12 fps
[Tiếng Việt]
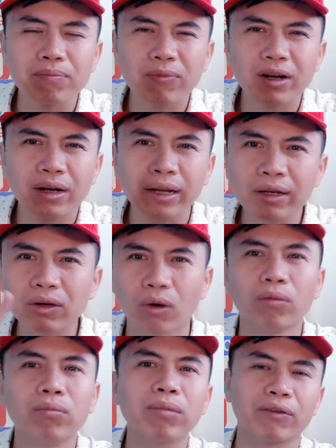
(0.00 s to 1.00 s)
kinh
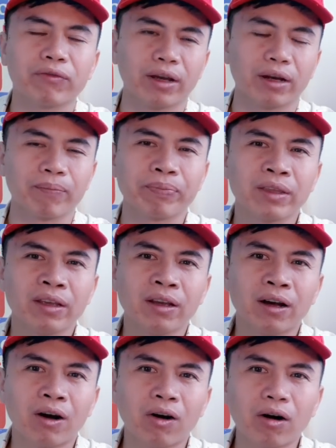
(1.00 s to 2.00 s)
khủng bằng Việt
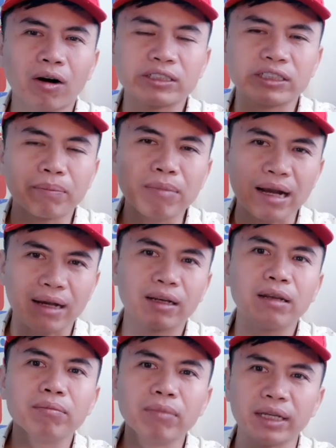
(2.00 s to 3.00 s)
họ sẽ mặc
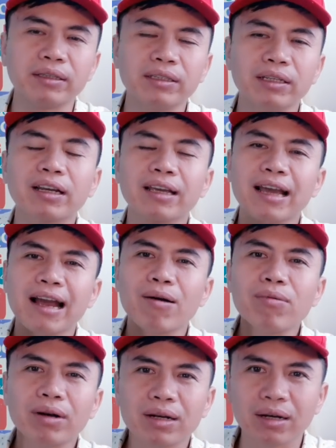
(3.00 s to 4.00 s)
lên mình những cái
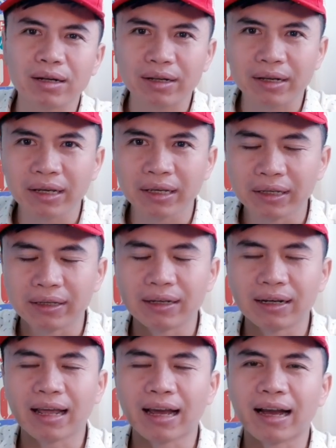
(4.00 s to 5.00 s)
áo cực kỳ
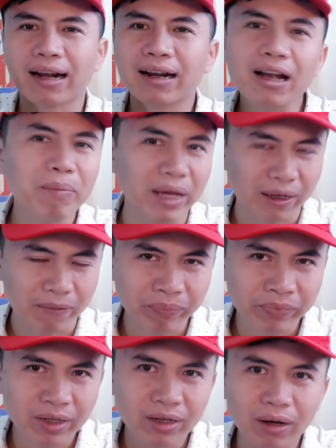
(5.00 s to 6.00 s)
là khác biệt
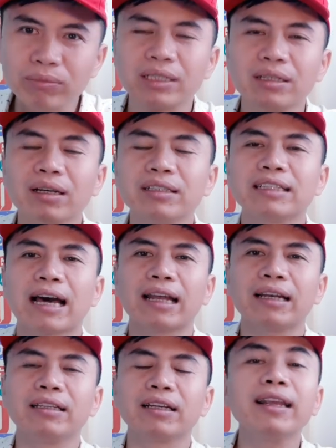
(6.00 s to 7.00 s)
không chỉ đơn
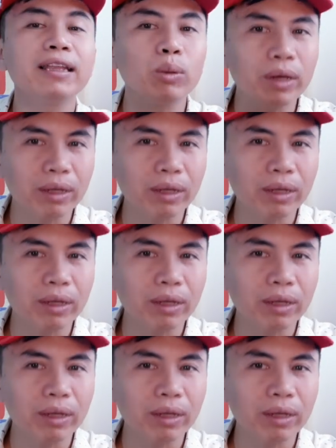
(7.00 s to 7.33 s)
giản những lý thuyết